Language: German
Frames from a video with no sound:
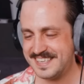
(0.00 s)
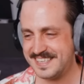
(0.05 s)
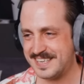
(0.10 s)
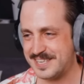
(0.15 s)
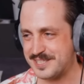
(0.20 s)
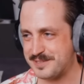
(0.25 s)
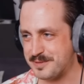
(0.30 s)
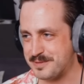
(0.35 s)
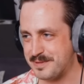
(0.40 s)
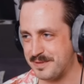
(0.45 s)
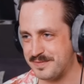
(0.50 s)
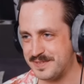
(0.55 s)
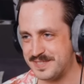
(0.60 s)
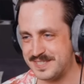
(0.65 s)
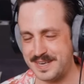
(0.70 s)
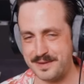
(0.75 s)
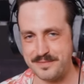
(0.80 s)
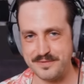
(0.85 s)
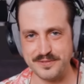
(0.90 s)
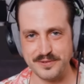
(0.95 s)
Dazu muss man
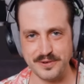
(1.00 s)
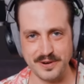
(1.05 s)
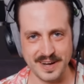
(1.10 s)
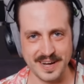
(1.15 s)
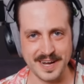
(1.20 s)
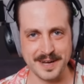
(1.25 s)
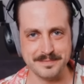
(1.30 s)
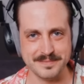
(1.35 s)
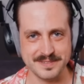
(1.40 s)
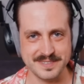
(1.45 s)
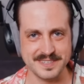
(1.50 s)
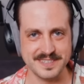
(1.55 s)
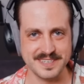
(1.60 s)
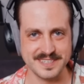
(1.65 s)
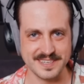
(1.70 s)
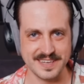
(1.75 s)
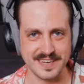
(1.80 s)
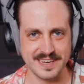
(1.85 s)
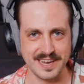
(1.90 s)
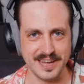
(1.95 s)
wissen, am Vorabend
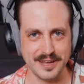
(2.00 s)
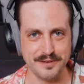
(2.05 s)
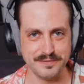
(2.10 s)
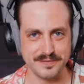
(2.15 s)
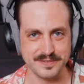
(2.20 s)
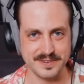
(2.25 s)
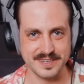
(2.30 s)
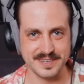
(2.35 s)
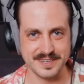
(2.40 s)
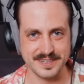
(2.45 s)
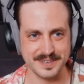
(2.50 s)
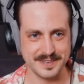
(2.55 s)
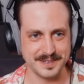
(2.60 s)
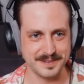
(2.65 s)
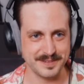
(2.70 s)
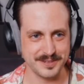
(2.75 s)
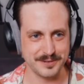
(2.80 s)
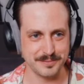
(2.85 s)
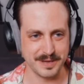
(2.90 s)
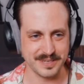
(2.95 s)
dieser
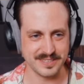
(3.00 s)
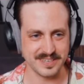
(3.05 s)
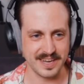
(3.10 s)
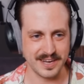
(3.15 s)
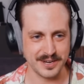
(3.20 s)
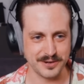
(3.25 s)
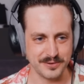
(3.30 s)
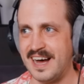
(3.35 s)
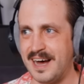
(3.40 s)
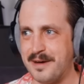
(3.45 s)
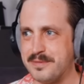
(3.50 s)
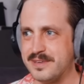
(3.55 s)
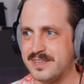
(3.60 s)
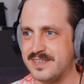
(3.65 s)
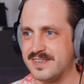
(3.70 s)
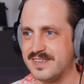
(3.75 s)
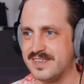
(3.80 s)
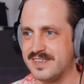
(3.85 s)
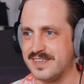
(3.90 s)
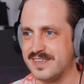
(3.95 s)
Live-Übertragung äh, habe
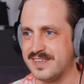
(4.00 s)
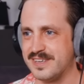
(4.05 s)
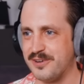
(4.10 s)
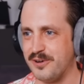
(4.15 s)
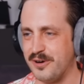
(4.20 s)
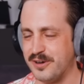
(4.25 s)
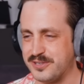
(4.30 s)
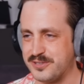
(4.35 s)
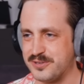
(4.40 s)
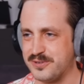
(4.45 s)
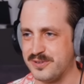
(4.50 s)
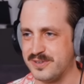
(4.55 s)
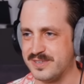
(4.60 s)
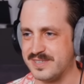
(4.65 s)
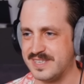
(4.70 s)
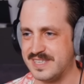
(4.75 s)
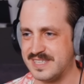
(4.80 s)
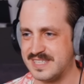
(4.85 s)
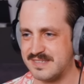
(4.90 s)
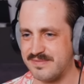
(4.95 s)
ich äh, Otto
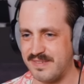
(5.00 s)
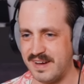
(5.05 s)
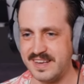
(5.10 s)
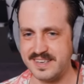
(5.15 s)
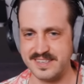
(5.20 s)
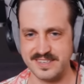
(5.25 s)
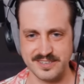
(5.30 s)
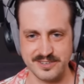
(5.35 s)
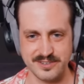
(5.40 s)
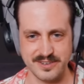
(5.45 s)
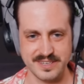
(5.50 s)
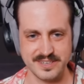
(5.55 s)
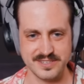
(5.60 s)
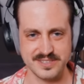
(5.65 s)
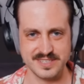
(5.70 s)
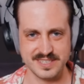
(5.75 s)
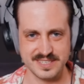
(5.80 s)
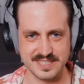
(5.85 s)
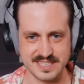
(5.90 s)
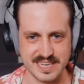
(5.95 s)
die Zweite gehört,
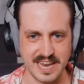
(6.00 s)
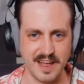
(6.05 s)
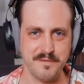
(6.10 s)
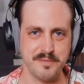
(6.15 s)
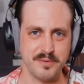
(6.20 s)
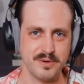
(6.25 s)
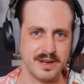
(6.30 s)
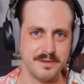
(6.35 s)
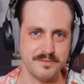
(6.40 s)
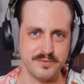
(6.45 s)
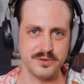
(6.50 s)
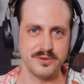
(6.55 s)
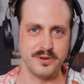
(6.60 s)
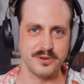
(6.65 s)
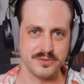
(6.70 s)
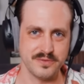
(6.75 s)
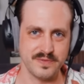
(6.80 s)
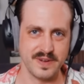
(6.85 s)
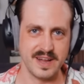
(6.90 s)
also dieses Live-Programm von Otto